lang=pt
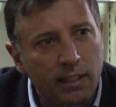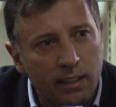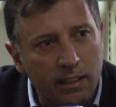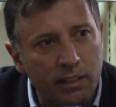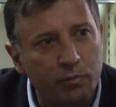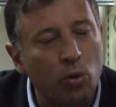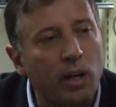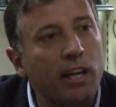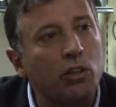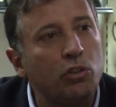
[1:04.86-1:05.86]
eh,
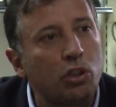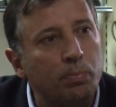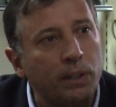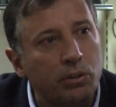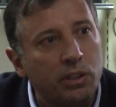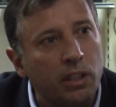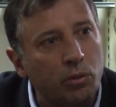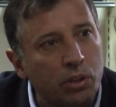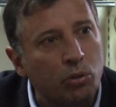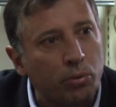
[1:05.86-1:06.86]
divulgar os nossos
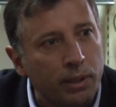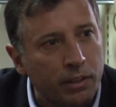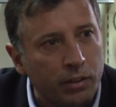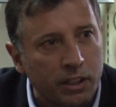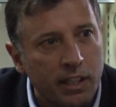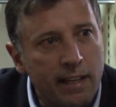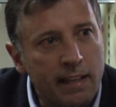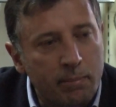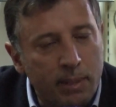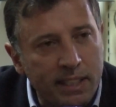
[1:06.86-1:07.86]
patrocinadores e colaboradores.
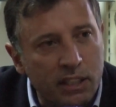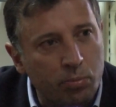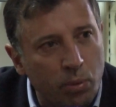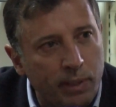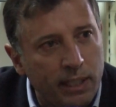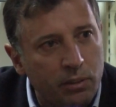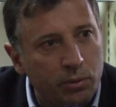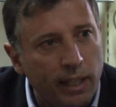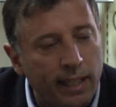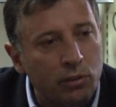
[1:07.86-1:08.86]
Mas neste
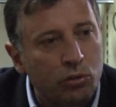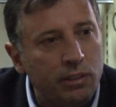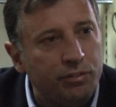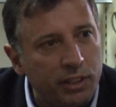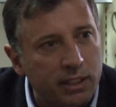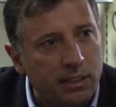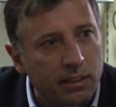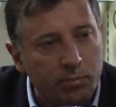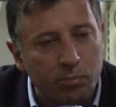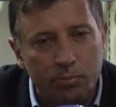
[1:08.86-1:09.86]
momento é-nos
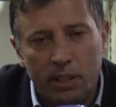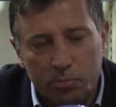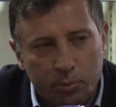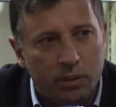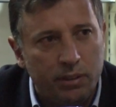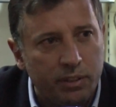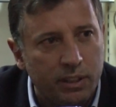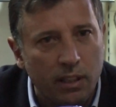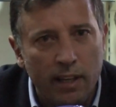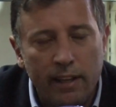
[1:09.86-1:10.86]
difícil, mesmo muito
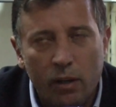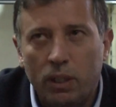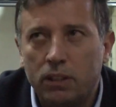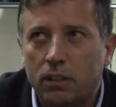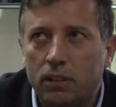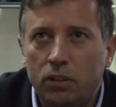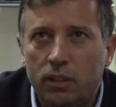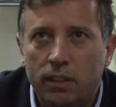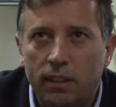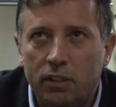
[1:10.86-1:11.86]
difícil. Eu acho que
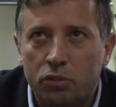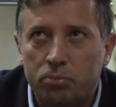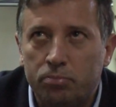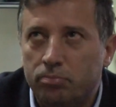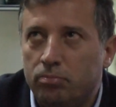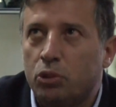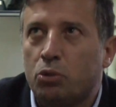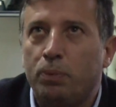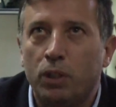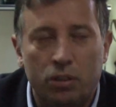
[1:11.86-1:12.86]
nem nos, nos
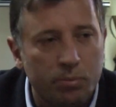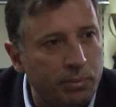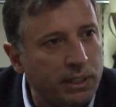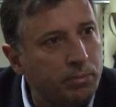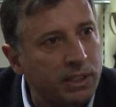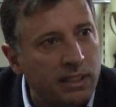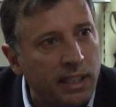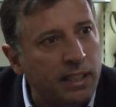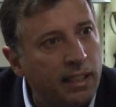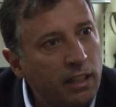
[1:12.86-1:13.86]
piores momentos
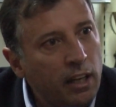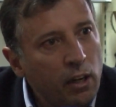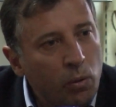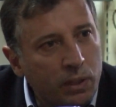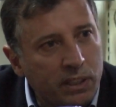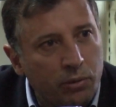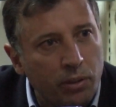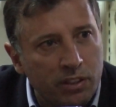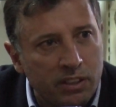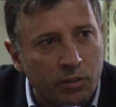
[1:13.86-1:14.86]
imaginaria uma
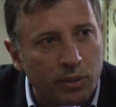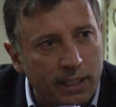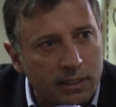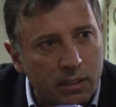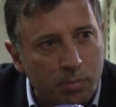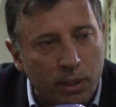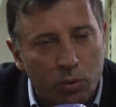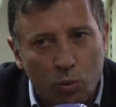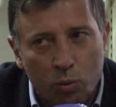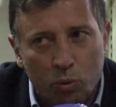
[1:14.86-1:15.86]
situação destas para
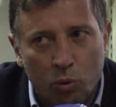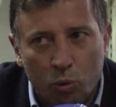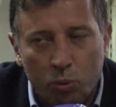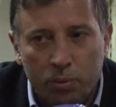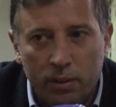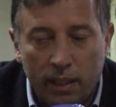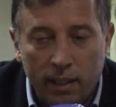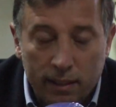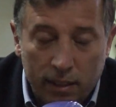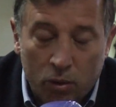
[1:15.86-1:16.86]
o clube,
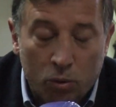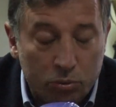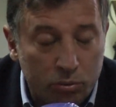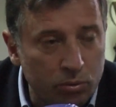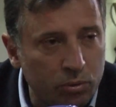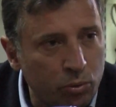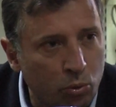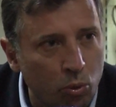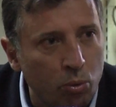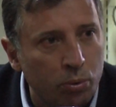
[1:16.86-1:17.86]
pelo mundo, o
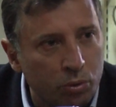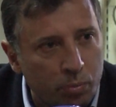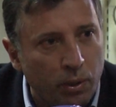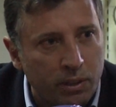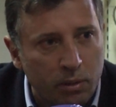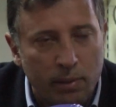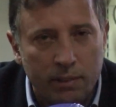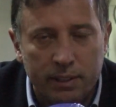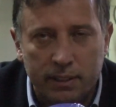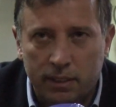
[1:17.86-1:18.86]
clube o Sporting
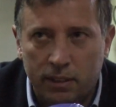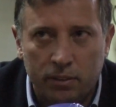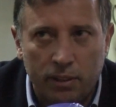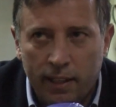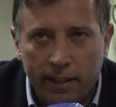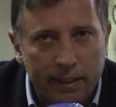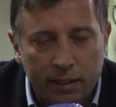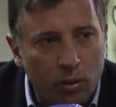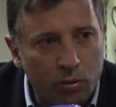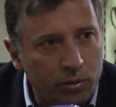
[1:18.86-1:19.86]
Clubadense não,
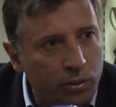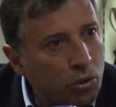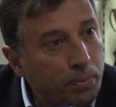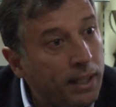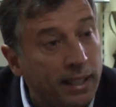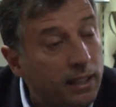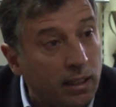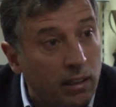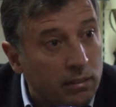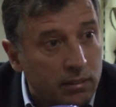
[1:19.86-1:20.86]
não, não esperaria
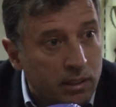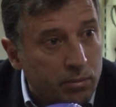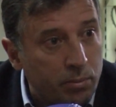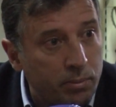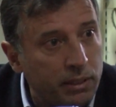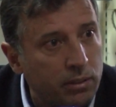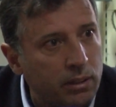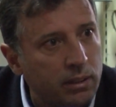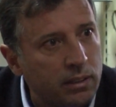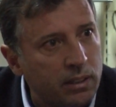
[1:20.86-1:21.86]
tal, neste momento que
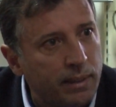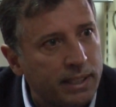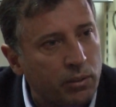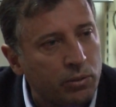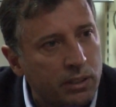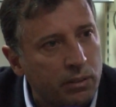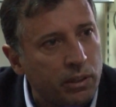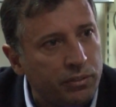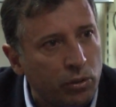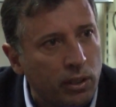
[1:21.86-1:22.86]
estivesse a acontecer uma
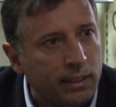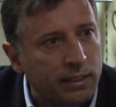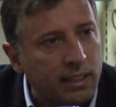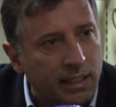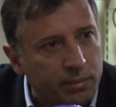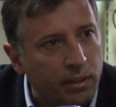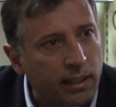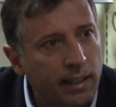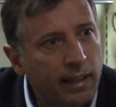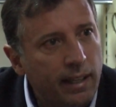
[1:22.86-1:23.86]
dificuldade terrível
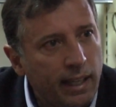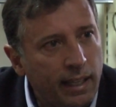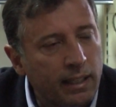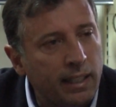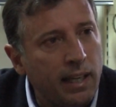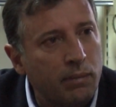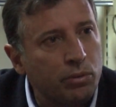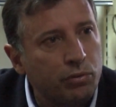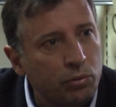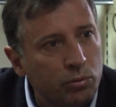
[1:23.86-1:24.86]
em angariarmos
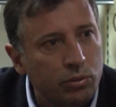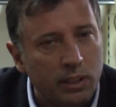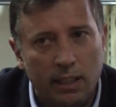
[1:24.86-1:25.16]
fundos, em